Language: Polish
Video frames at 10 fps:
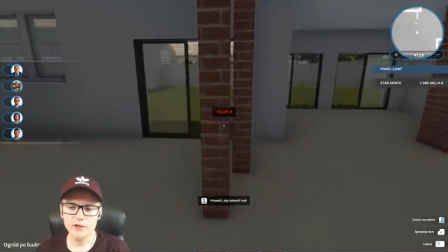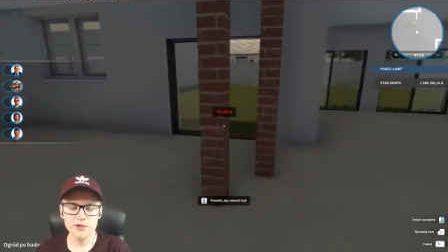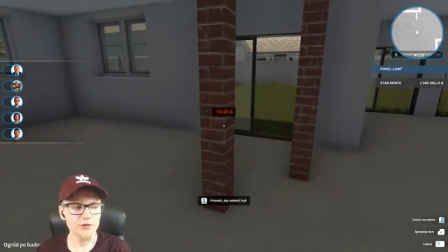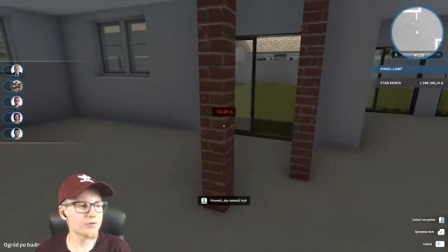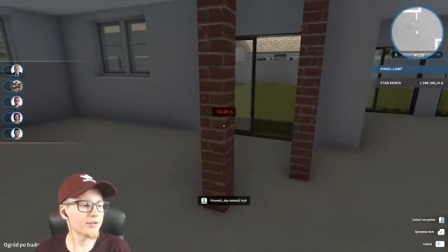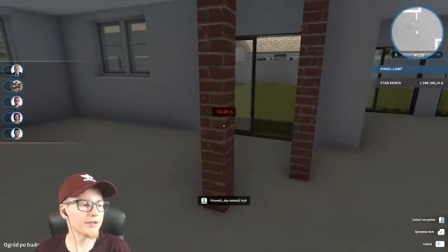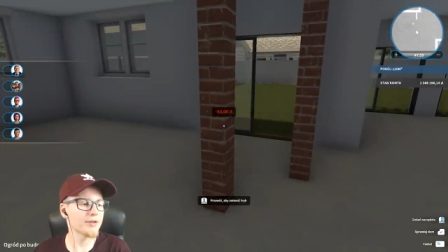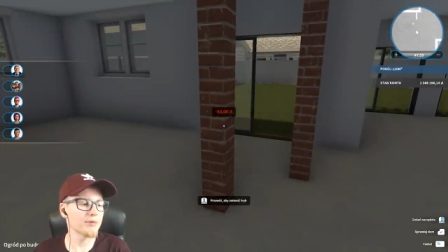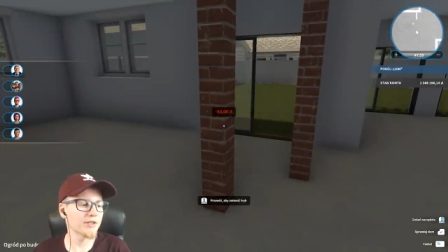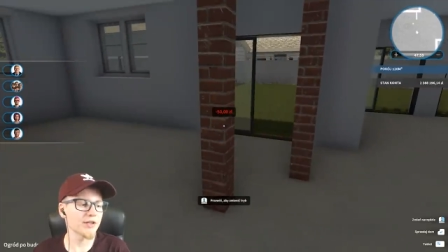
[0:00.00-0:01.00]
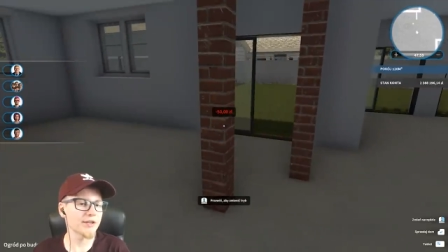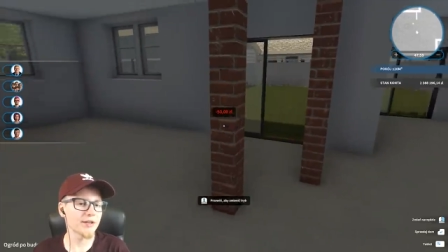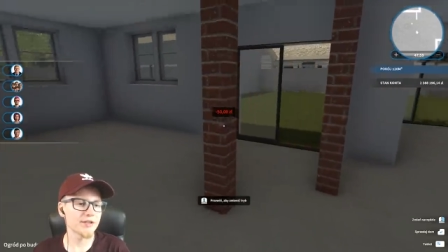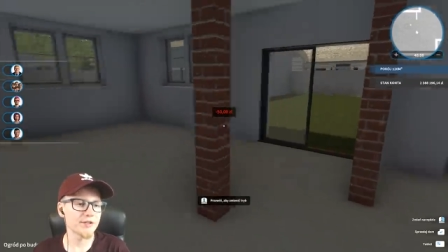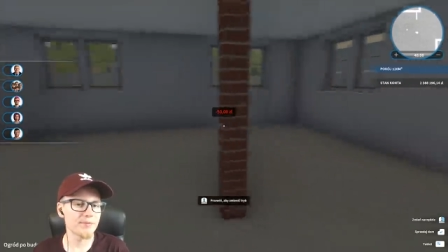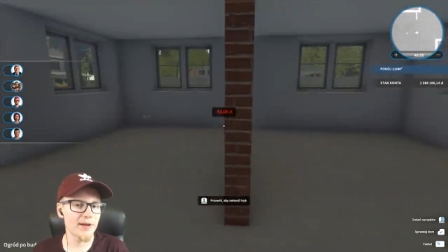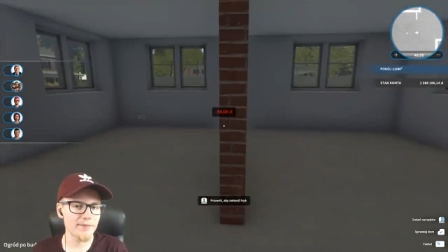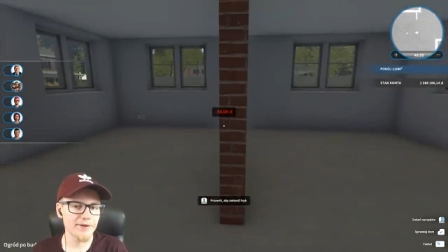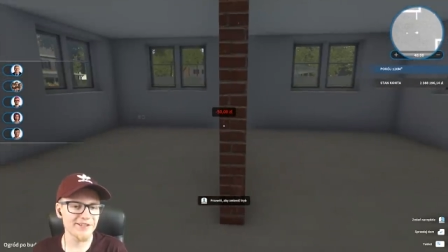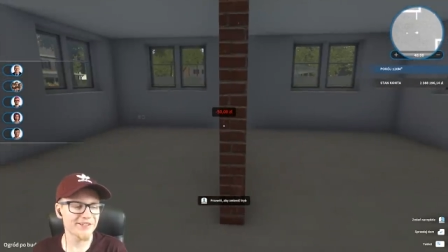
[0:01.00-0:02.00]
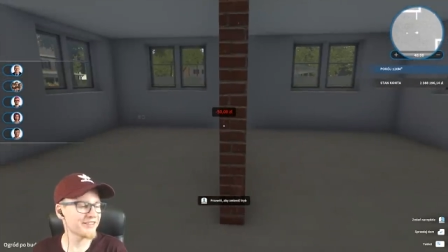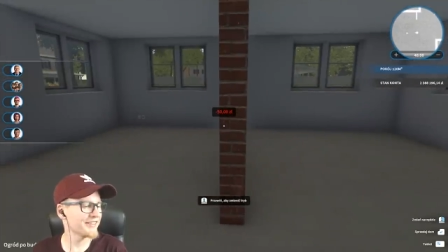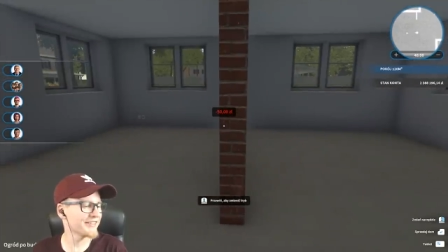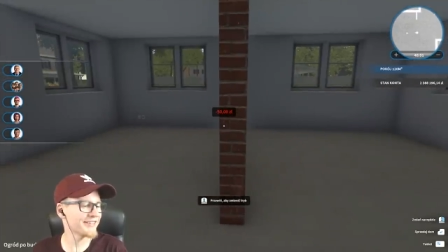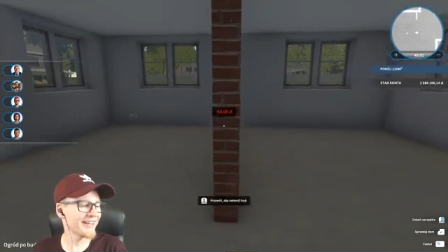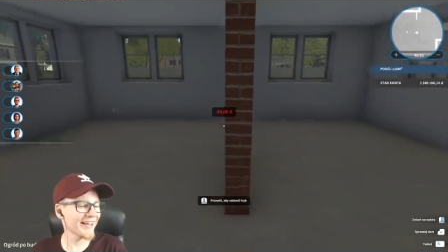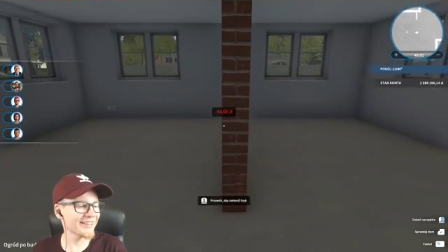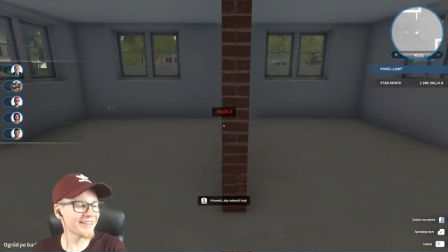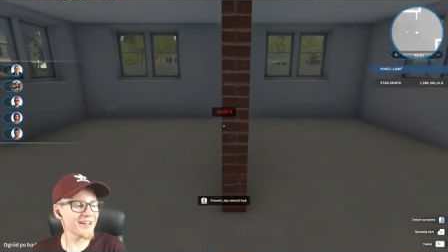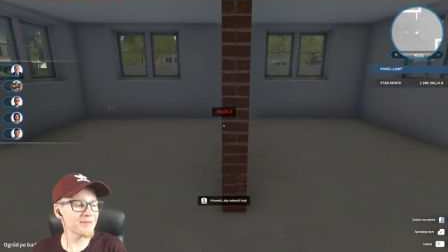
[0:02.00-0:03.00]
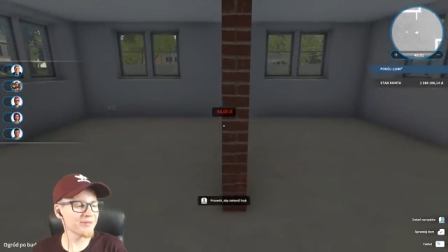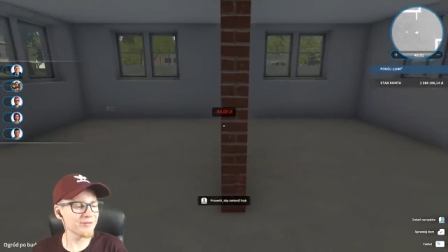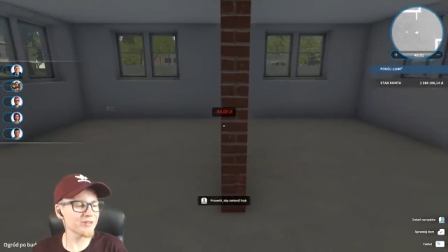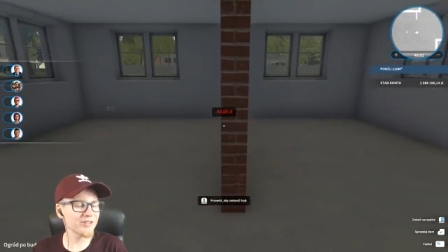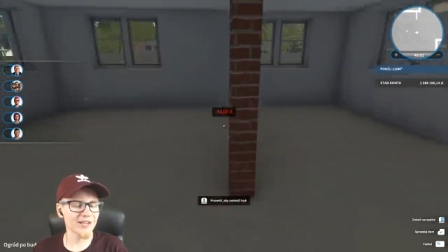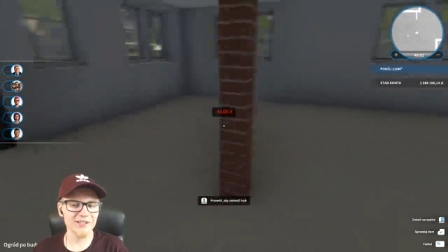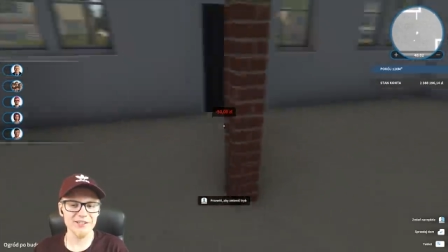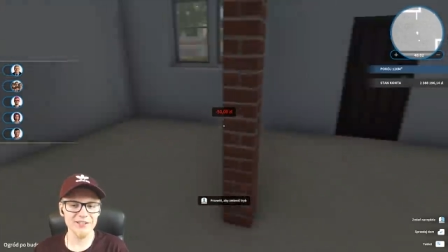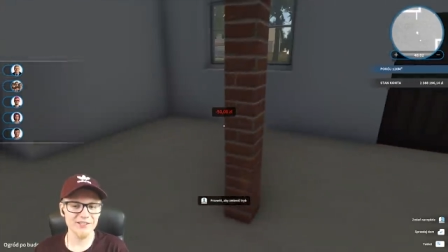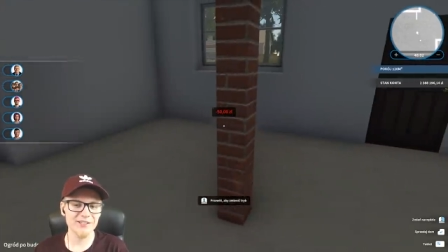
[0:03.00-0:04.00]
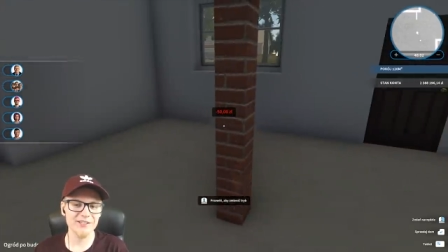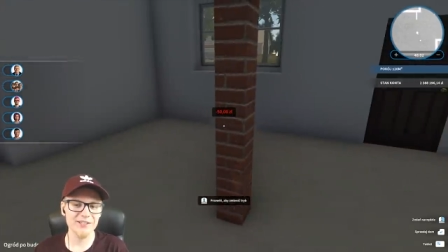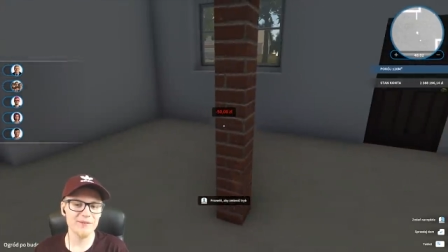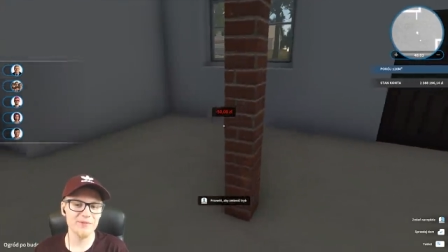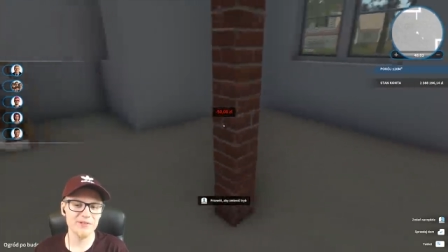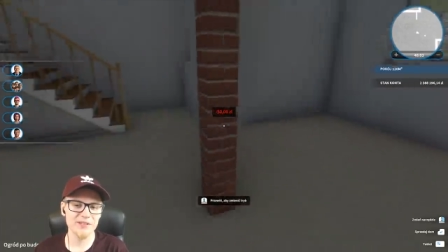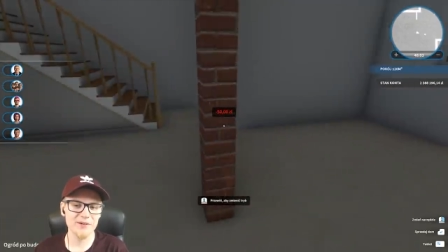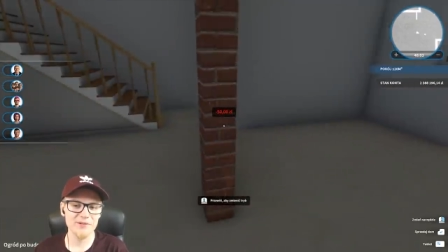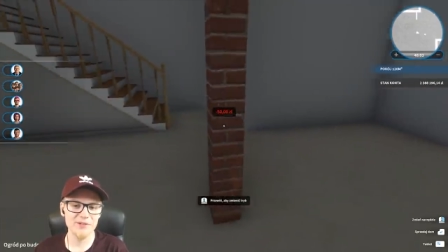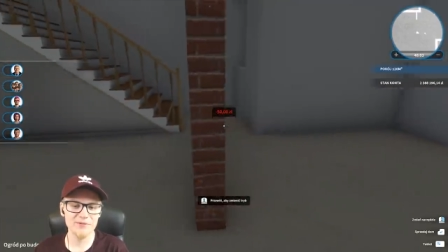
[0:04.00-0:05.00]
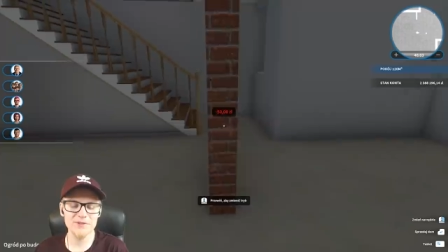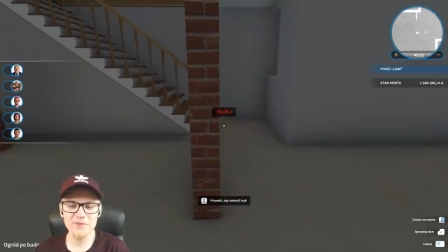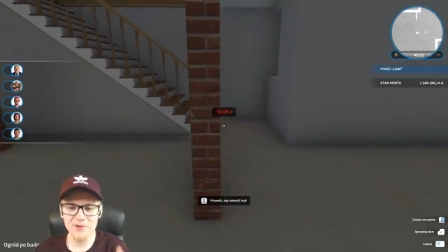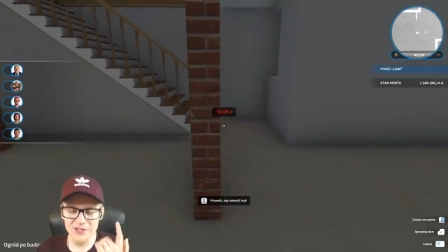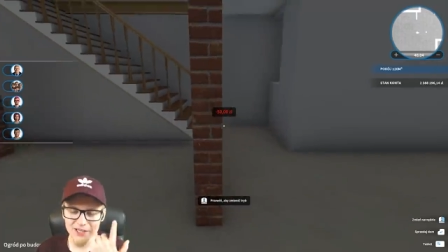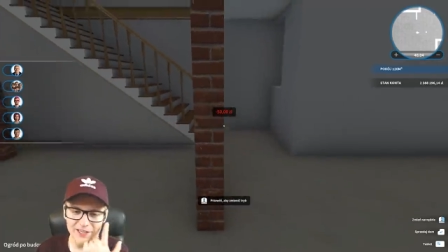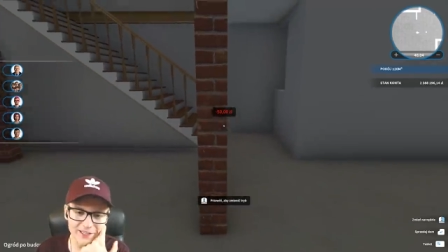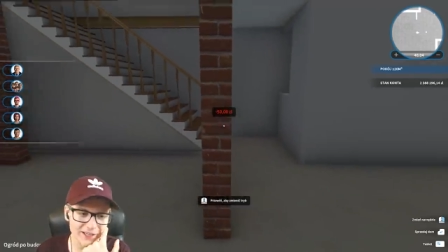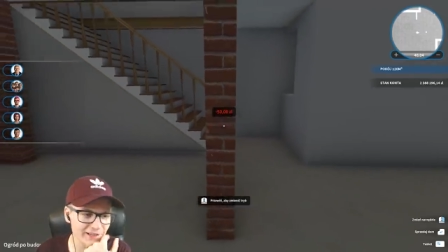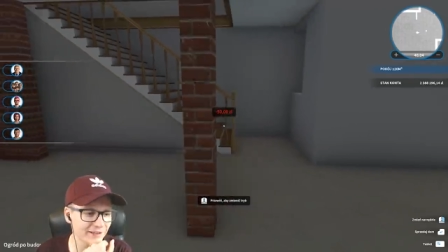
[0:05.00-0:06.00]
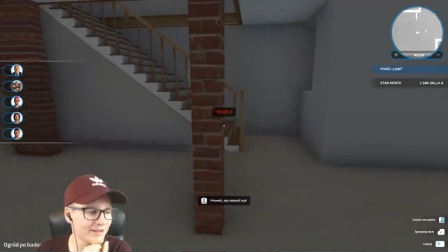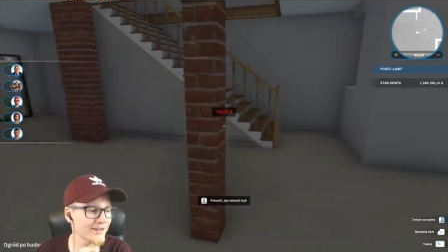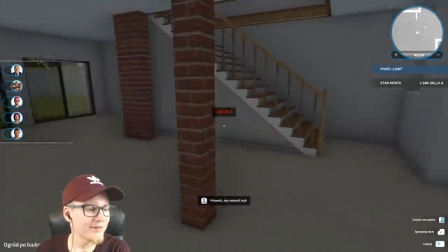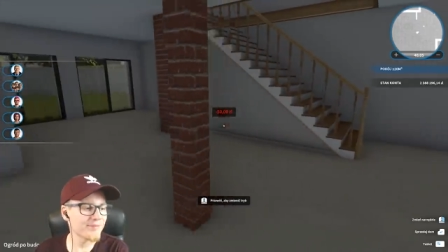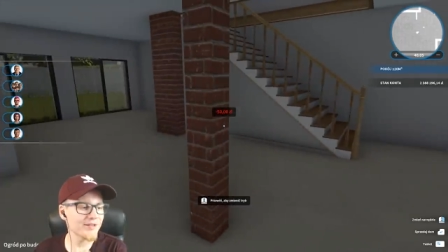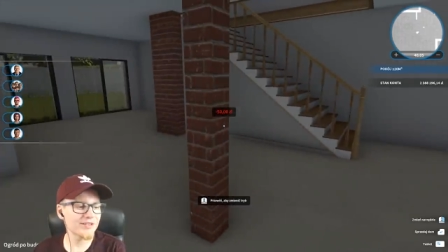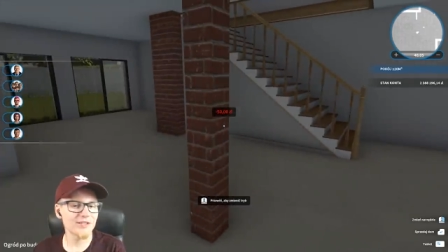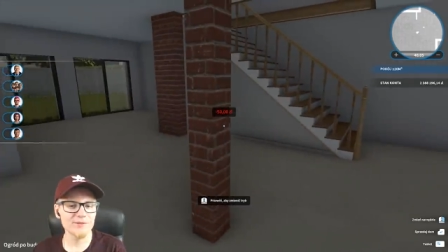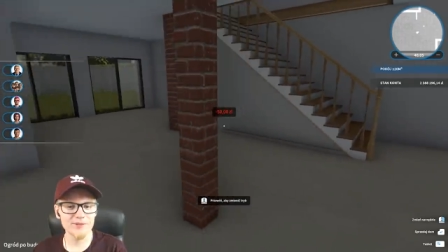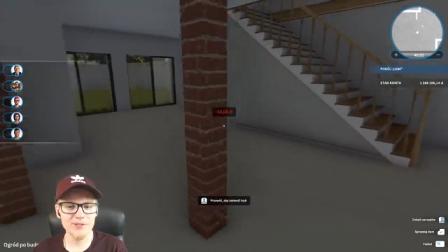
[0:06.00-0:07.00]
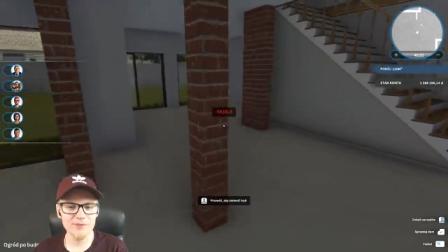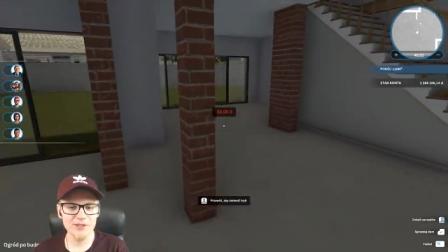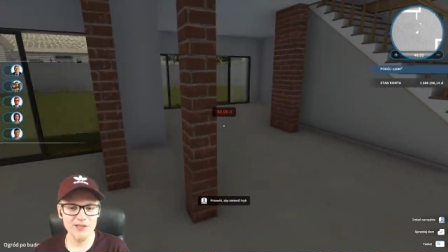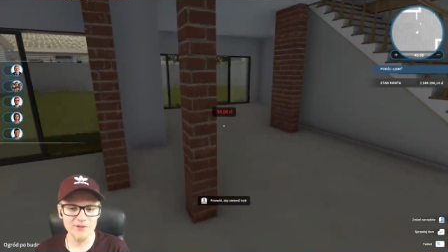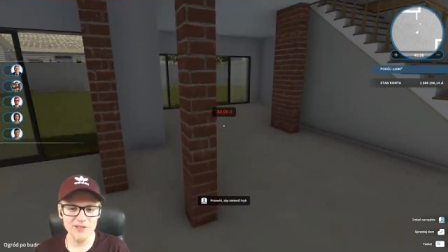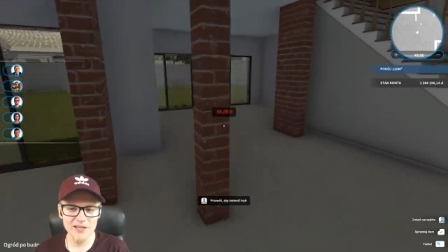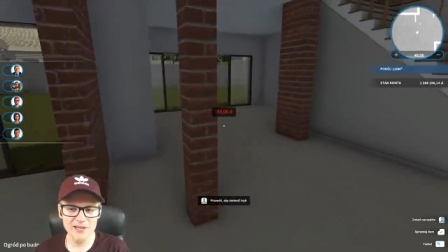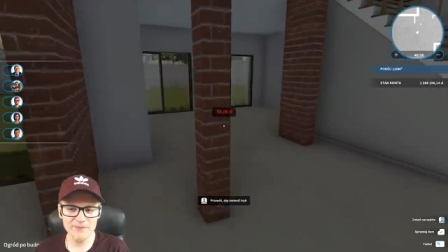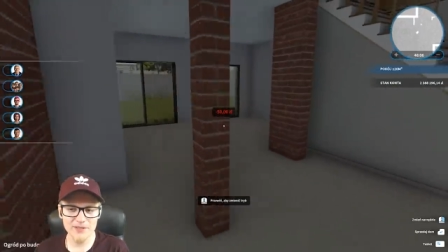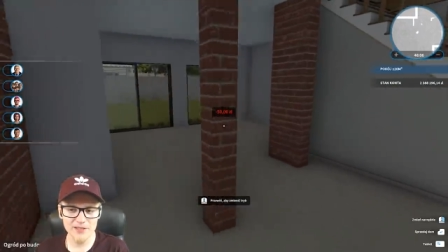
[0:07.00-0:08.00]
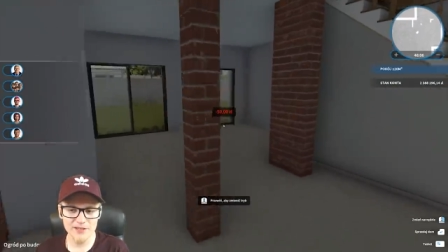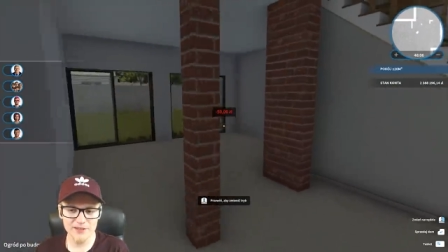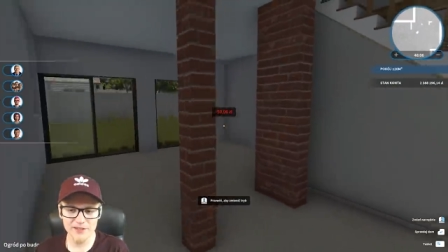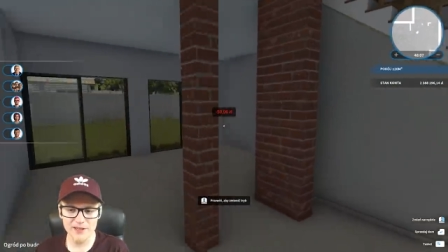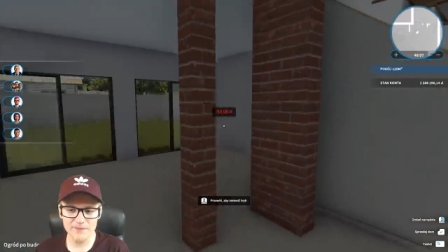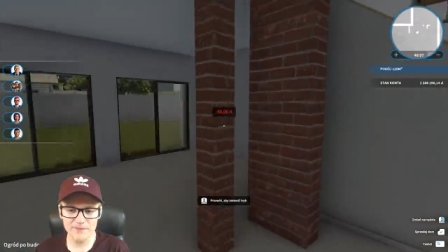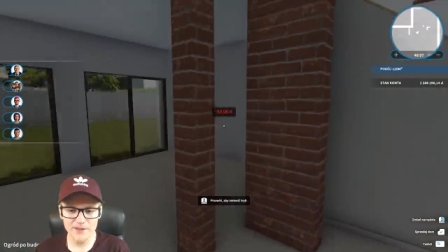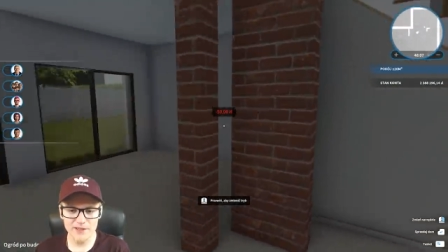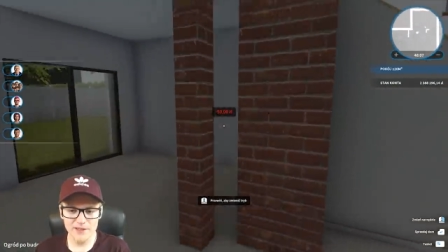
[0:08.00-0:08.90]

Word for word: Chociaż tutaj łazienka jeszcze miała być God damn, dużo rzeczy jeszcze trzeba było zrobić. No w sumie łazienka, prysznic by się przydał. Ja pierdykam.